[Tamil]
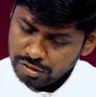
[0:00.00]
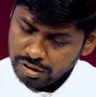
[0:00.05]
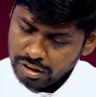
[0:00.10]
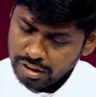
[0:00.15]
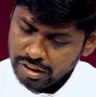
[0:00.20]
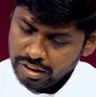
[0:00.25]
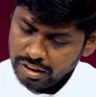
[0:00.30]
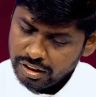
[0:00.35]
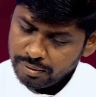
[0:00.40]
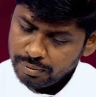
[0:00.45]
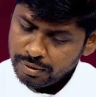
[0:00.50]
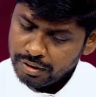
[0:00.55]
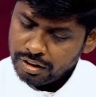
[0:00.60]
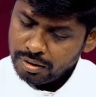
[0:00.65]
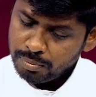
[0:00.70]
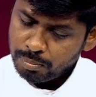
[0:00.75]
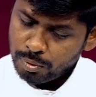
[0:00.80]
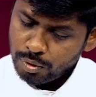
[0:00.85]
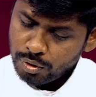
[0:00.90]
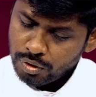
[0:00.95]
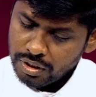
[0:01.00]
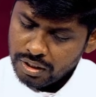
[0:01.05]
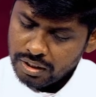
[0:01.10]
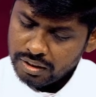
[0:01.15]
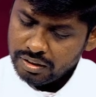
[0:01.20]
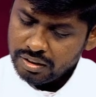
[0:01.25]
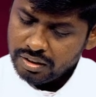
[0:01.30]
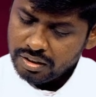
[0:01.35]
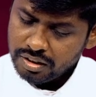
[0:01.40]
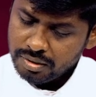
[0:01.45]
எங்களை விட்டு எங்களை
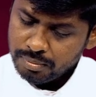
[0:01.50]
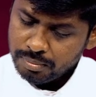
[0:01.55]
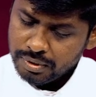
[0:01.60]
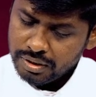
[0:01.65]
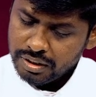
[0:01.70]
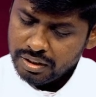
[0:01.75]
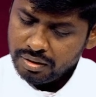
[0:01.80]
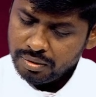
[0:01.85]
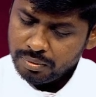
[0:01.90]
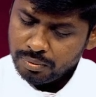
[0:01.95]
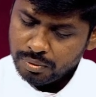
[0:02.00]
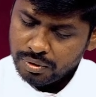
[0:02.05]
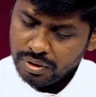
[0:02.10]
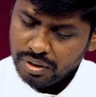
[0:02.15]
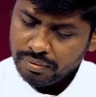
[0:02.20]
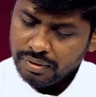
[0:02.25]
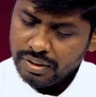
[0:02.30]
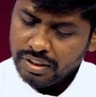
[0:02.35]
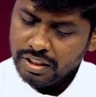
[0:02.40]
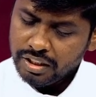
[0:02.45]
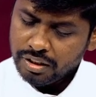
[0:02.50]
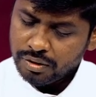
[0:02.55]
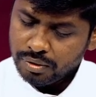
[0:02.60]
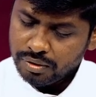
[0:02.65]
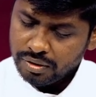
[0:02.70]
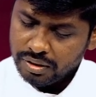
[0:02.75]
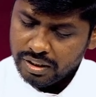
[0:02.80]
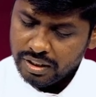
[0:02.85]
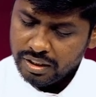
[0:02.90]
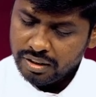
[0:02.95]
இருக்கும்படி உன்னை
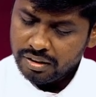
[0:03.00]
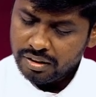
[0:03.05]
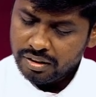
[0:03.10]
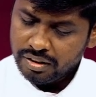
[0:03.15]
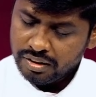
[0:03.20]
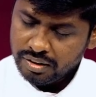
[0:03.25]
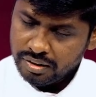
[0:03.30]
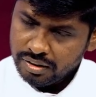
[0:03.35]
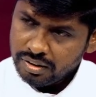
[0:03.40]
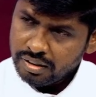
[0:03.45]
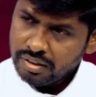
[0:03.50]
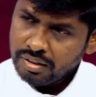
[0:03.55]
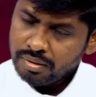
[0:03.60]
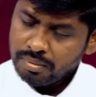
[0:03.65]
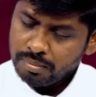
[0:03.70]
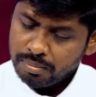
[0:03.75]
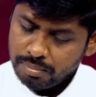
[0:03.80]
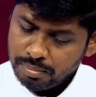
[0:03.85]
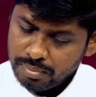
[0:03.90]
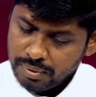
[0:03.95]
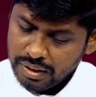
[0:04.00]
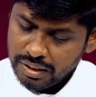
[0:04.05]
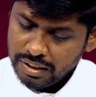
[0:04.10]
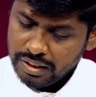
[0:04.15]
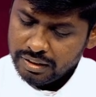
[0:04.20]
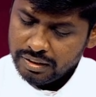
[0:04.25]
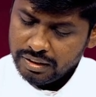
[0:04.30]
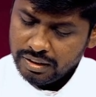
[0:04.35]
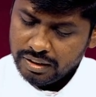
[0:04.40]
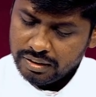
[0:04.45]
வேண்டிக் கொள்கிறேன்
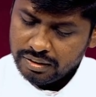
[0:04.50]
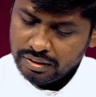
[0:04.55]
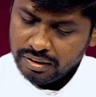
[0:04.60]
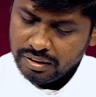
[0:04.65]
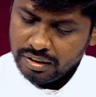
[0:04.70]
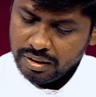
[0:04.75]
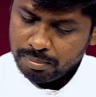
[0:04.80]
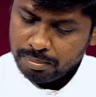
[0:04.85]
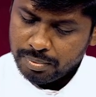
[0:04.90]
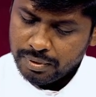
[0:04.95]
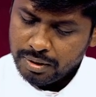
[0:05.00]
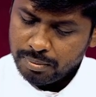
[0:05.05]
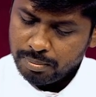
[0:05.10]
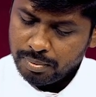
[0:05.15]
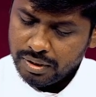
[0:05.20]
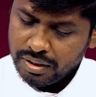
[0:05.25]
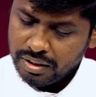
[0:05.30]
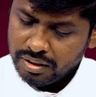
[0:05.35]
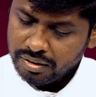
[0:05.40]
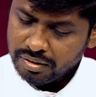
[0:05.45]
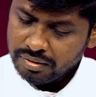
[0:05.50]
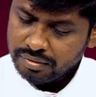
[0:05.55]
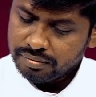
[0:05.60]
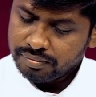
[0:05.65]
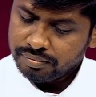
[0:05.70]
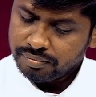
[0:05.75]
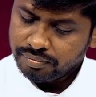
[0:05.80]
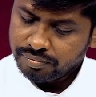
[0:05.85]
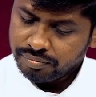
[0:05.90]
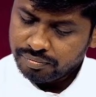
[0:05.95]
பாலை நிலத்தில் பாலை
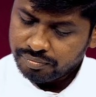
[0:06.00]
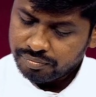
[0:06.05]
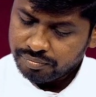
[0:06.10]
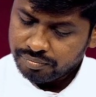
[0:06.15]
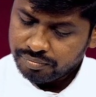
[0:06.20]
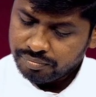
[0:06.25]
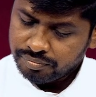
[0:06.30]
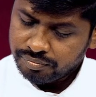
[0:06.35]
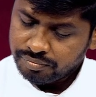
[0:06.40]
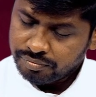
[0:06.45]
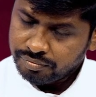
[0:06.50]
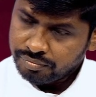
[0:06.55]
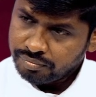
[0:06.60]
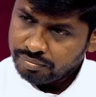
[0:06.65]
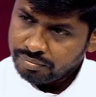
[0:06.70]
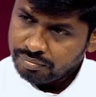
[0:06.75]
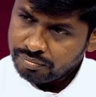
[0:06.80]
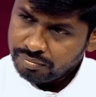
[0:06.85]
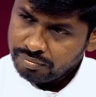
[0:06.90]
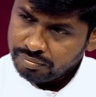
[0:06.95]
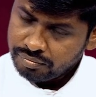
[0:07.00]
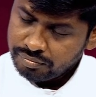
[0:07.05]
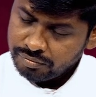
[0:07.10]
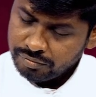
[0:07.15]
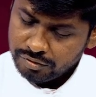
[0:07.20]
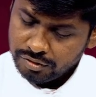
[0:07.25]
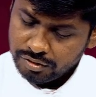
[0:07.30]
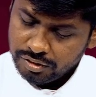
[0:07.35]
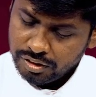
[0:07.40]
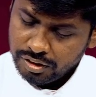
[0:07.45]
நிலத்தில் எப்படி
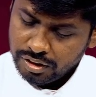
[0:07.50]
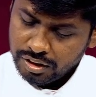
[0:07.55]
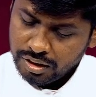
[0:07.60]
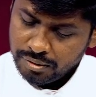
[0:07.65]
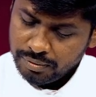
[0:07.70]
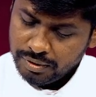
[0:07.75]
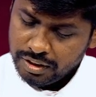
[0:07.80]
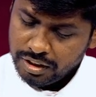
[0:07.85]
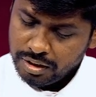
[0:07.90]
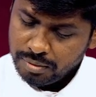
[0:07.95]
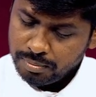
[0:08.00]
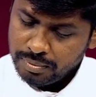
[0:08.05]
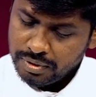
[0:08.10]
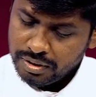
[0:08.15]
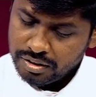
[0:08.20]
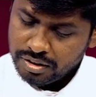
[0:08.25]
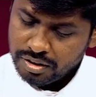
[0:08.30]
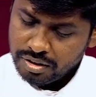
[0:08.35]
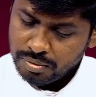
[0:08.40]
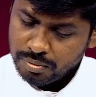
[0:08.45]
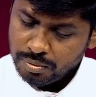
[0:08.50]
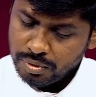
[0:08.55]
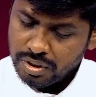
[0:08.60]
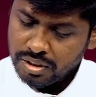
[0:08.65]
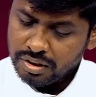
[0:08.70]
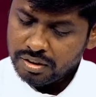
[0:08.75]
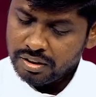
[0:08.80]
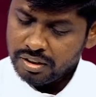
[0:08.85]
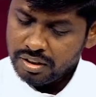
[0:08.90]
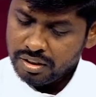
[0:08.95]
பாலையும் இறங்க வேண்டும் என்பது உனக்கு
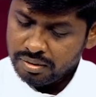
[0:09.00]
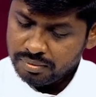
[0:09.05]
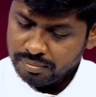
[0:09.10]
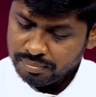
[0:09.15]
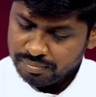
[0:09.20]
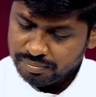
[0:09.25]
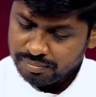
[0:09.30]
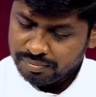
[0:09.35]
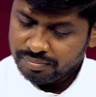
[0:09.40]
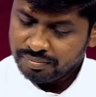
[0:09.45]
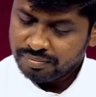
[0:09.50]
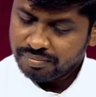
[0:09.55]
மட்டும்தான் தெரியும்